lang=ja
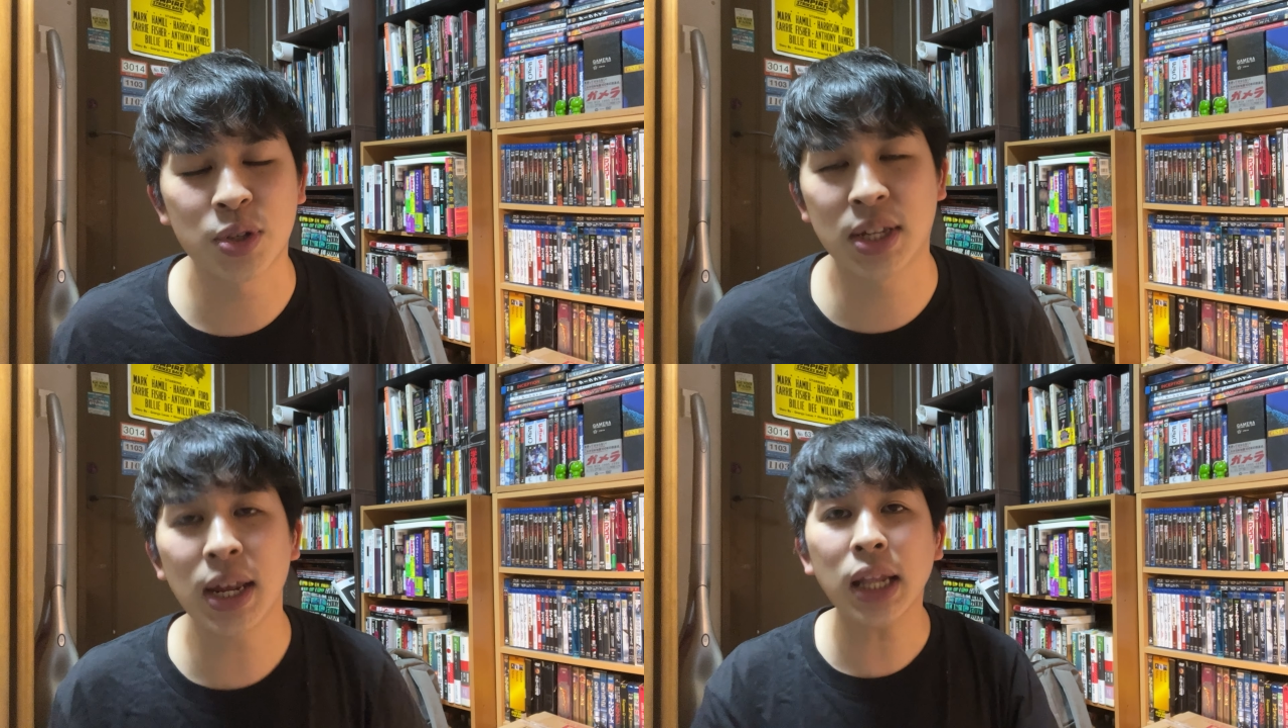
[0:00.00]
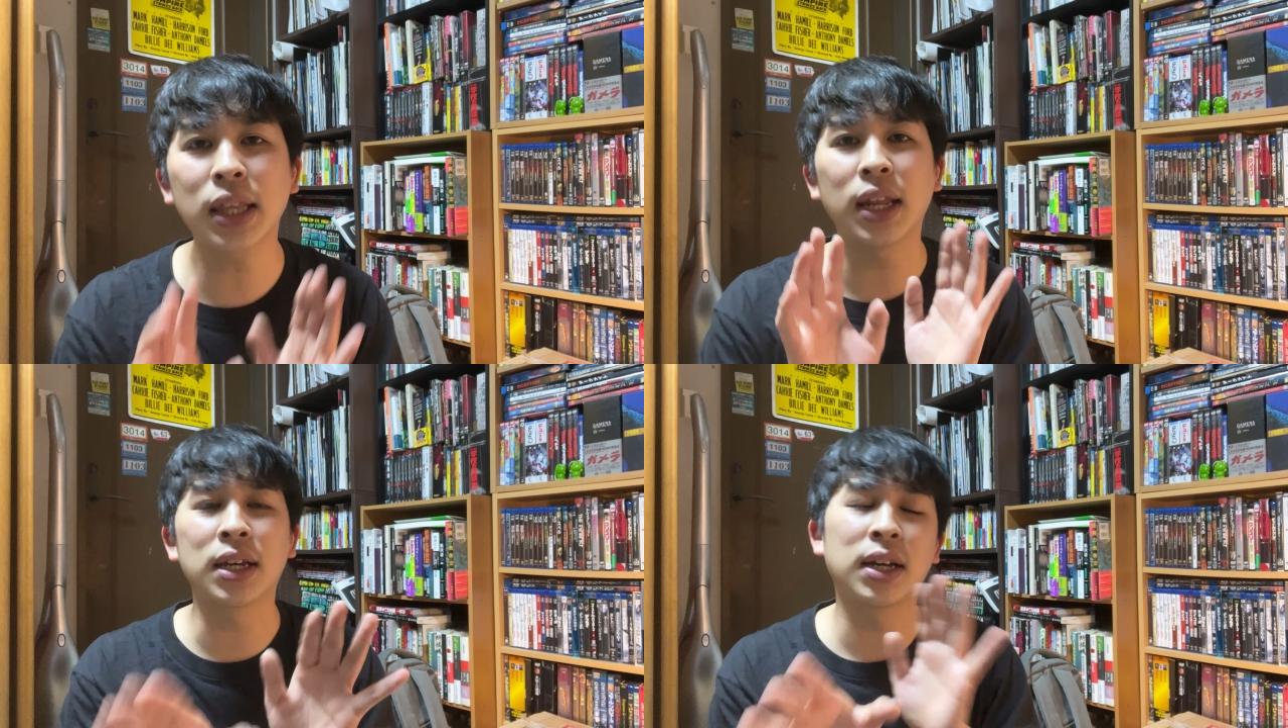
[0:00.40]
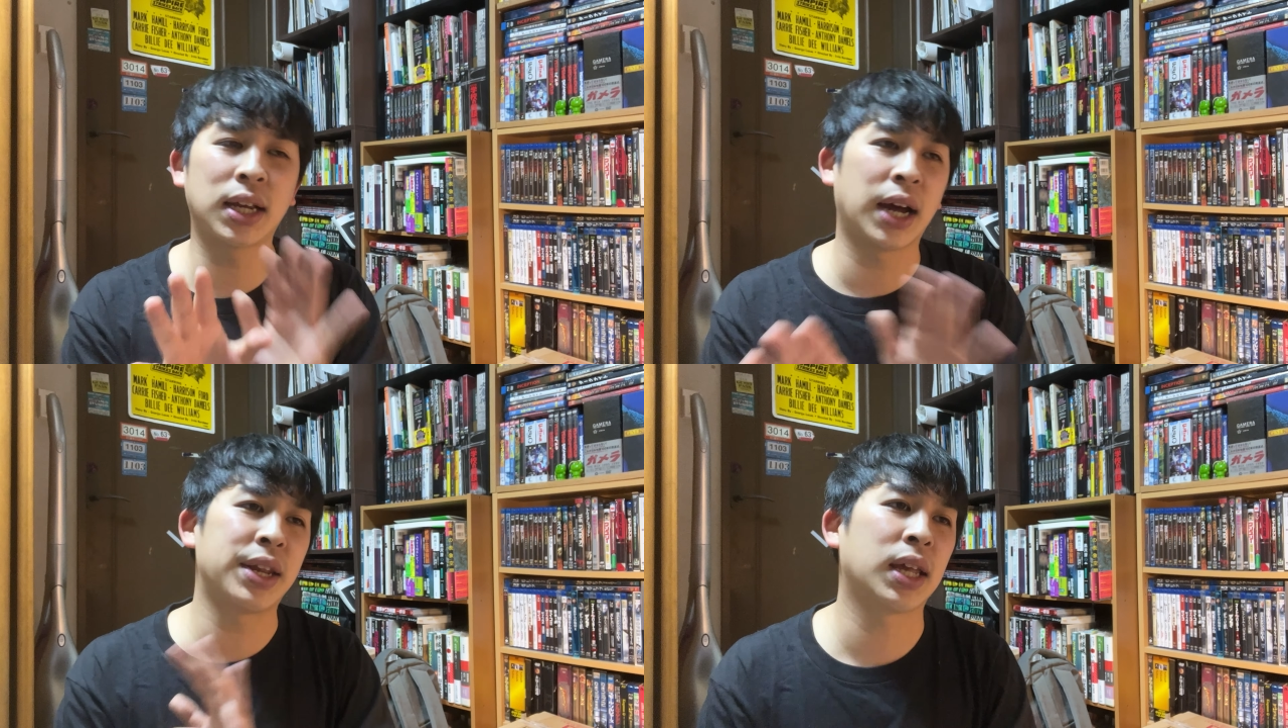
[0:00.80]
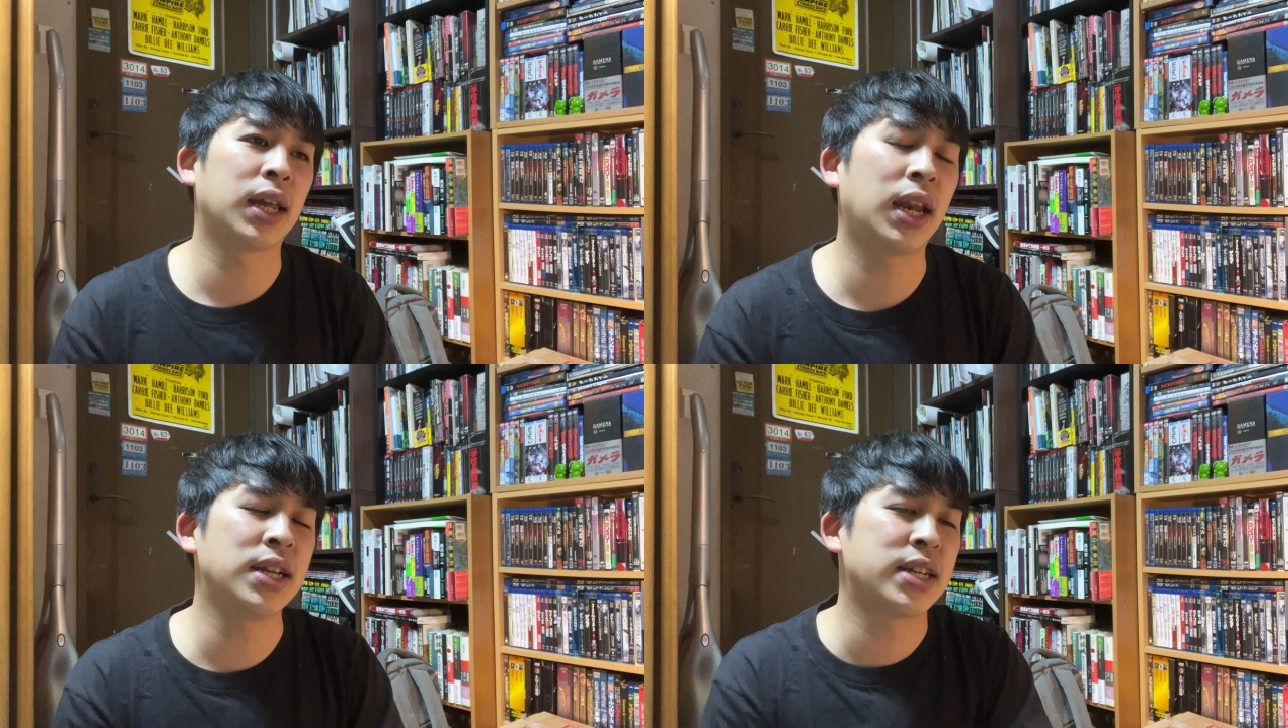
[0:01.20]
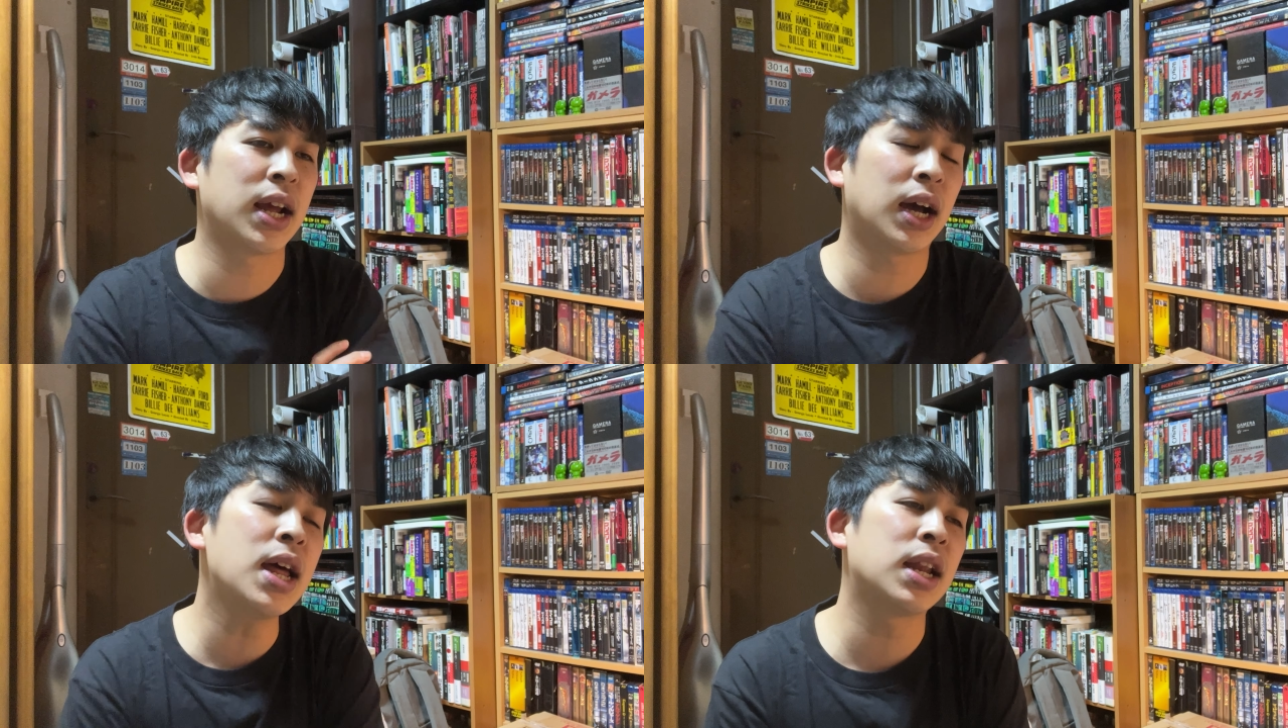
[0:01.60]
付き合っていかなきゃいけないんじゃな
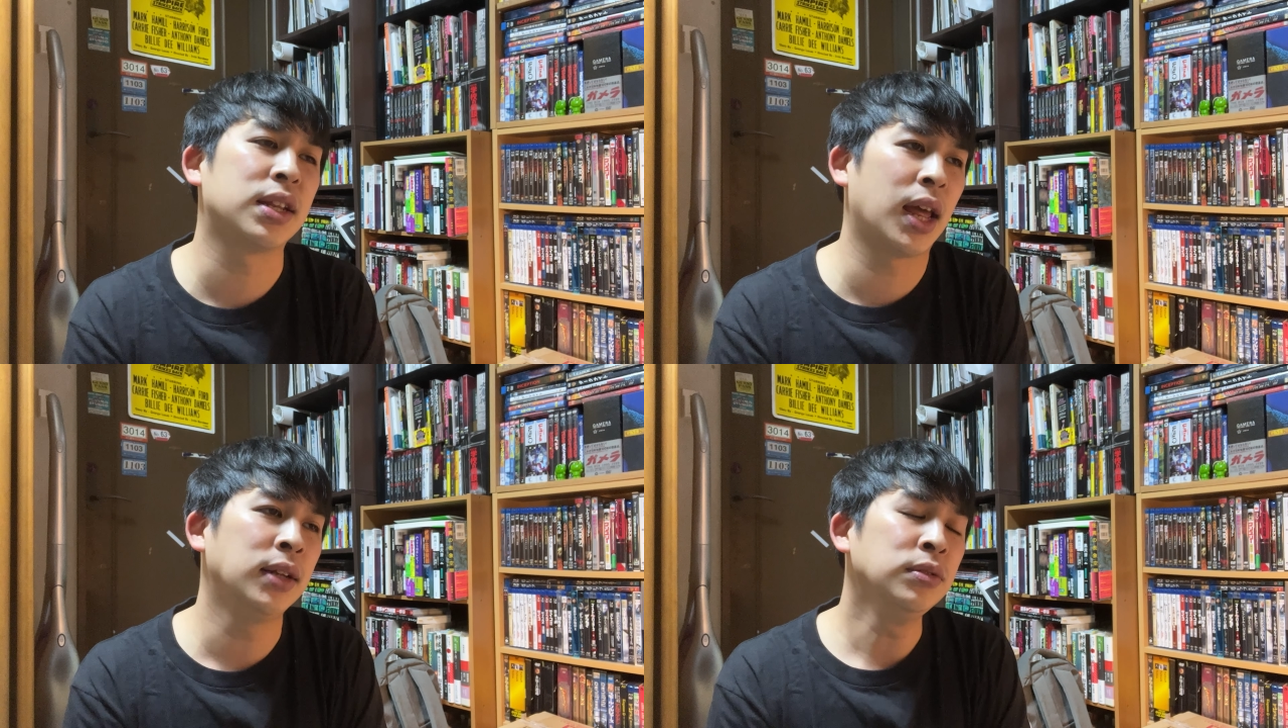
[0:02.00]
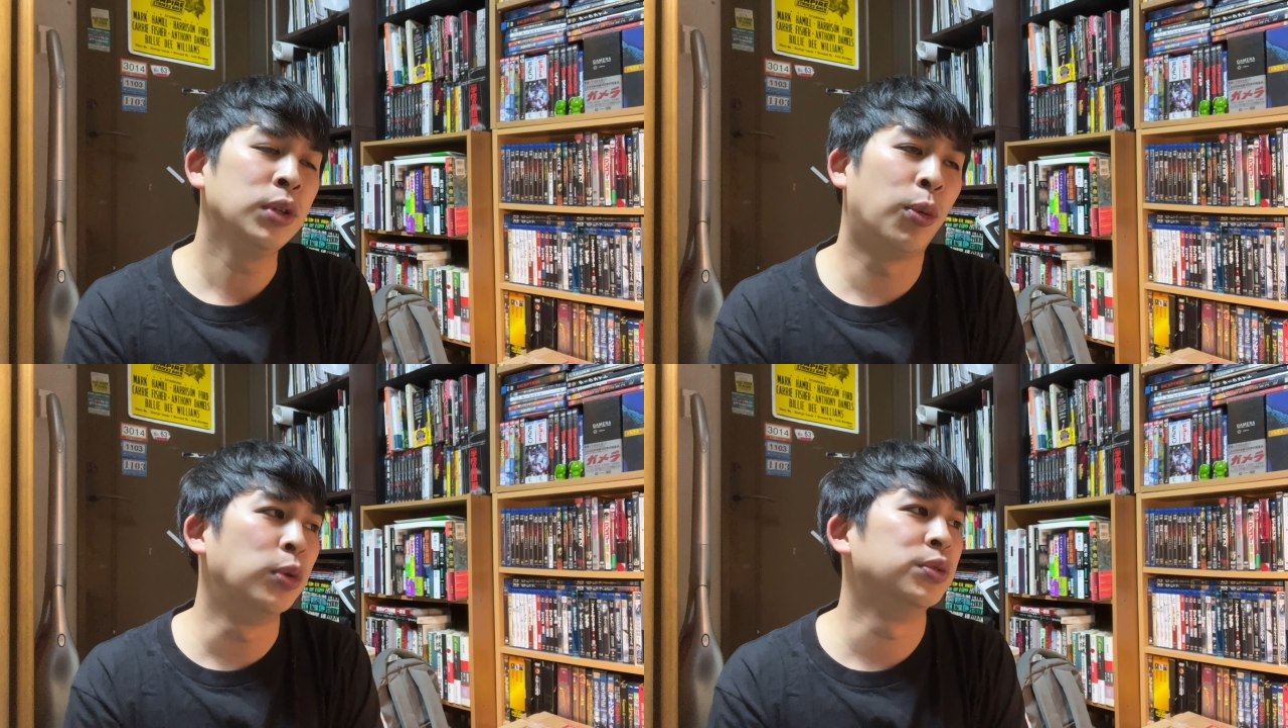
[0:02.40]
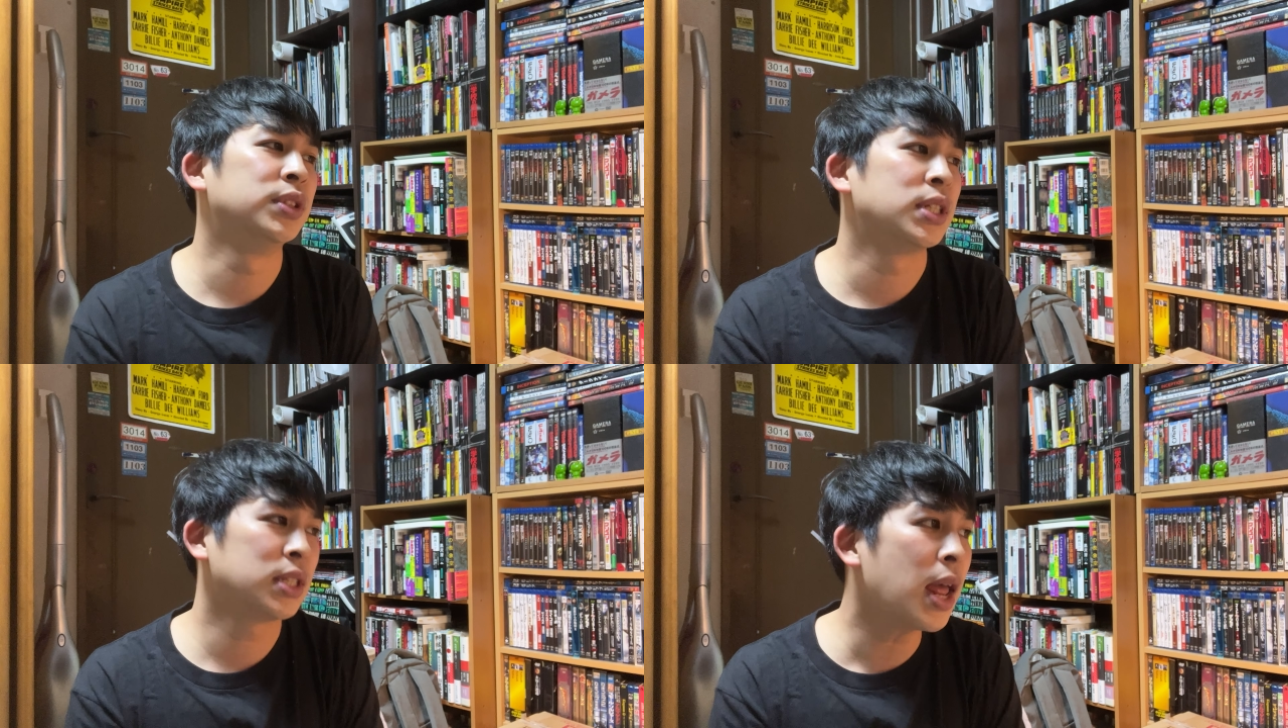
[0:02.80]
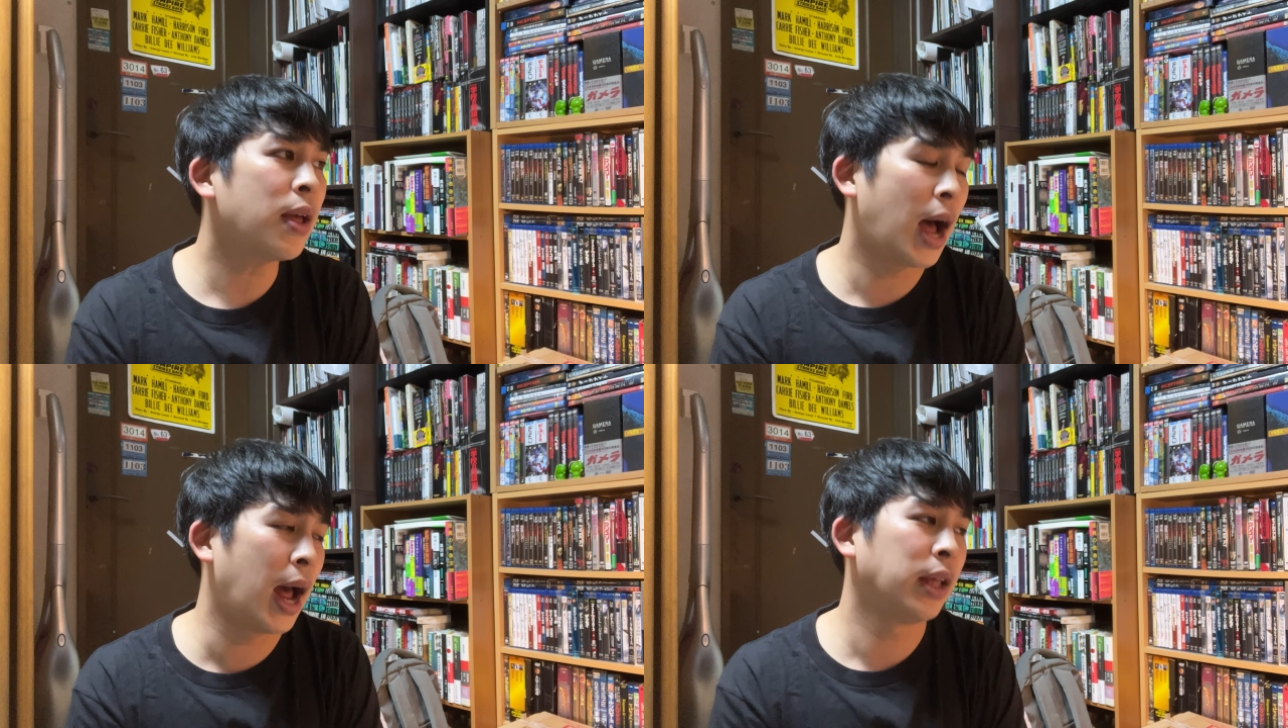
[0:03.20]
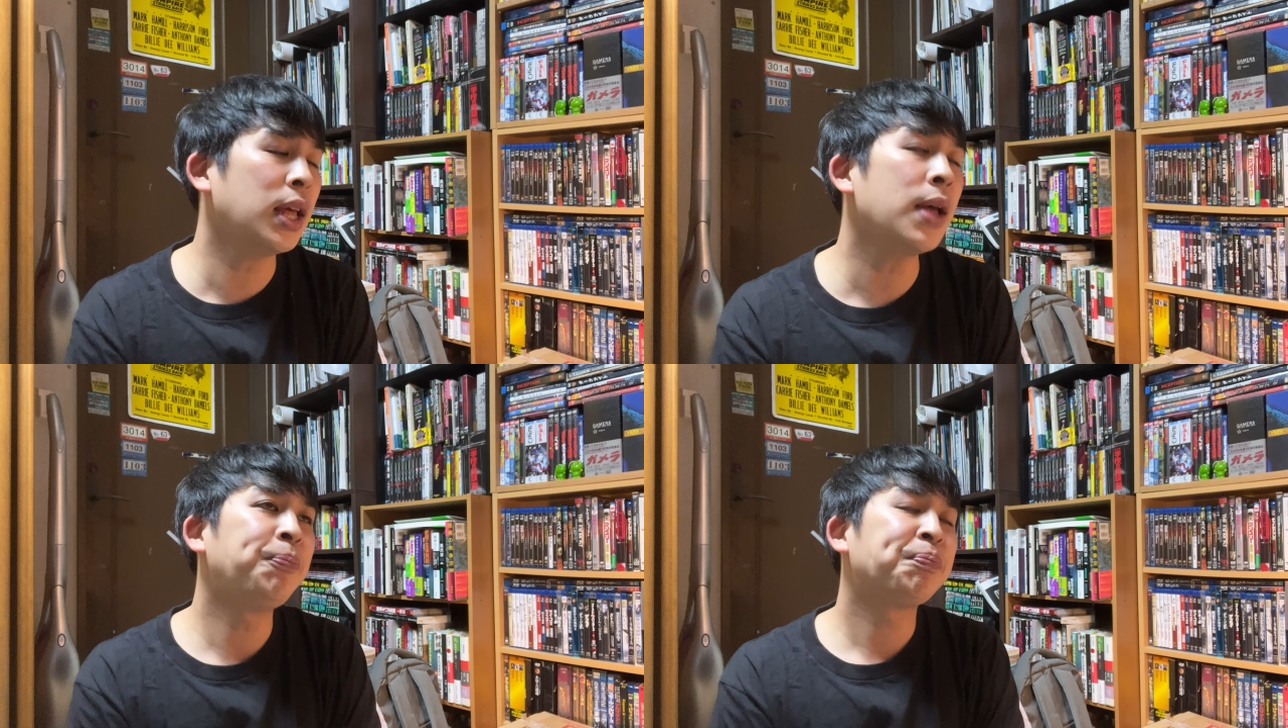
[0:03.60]
いかななんて思うんですね。はい。
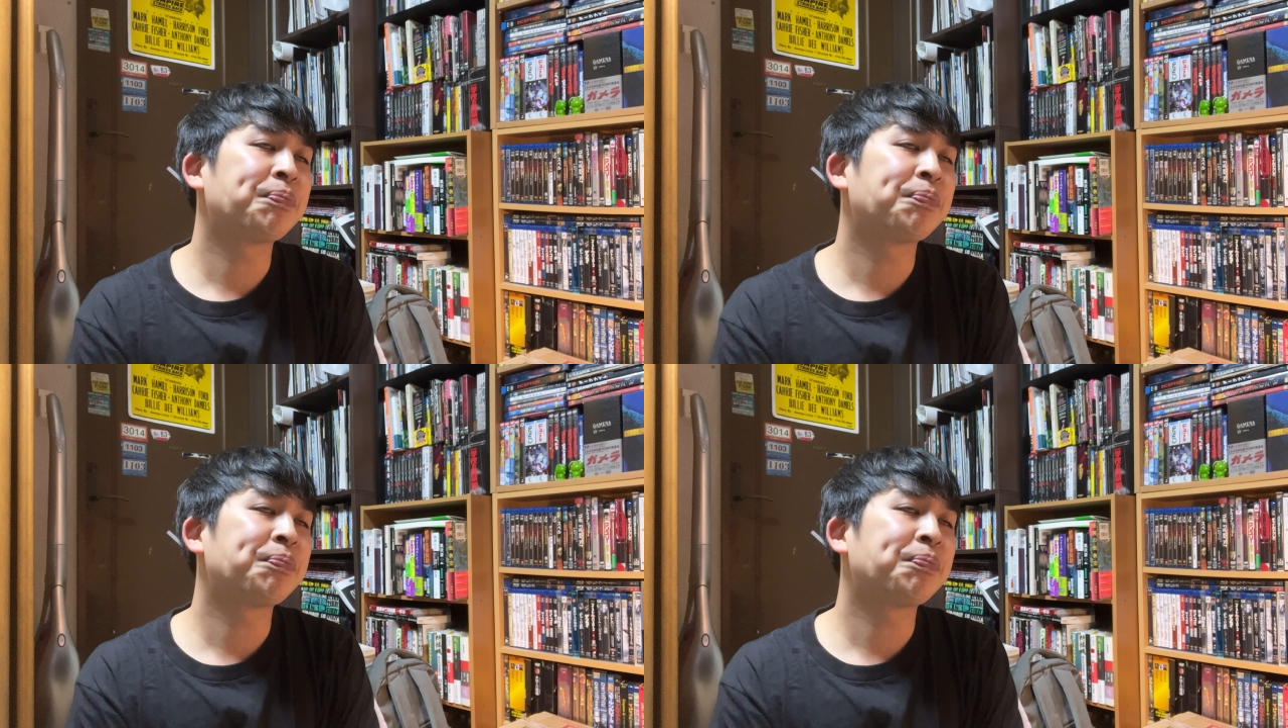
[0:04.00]
で、